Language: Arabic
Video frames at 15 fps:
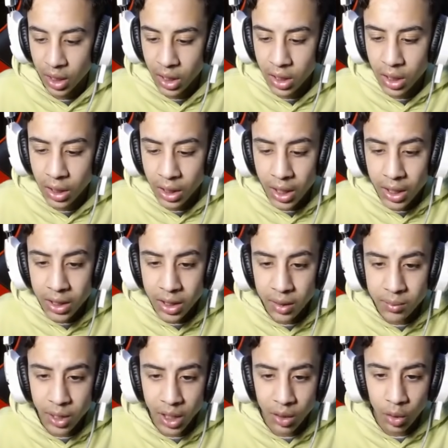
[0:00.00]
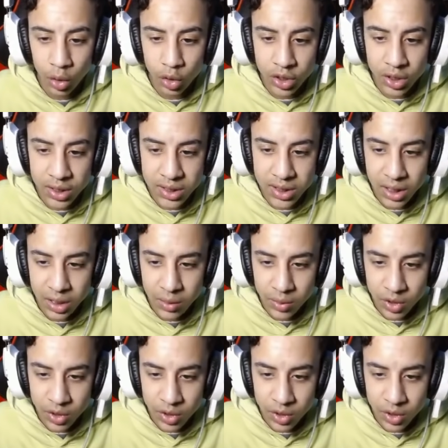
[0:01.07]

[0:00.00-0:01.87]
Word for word: اهيت نبدا نحط ستيكي